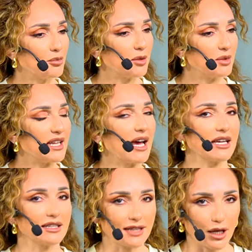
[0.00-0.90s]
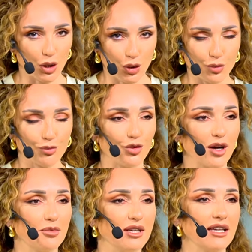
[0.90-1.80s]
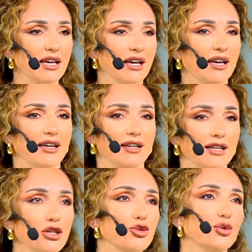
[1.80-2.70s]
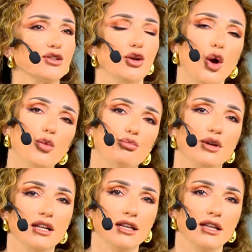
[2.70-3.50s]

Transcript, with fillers: ببداية الحب وبنشوة الحب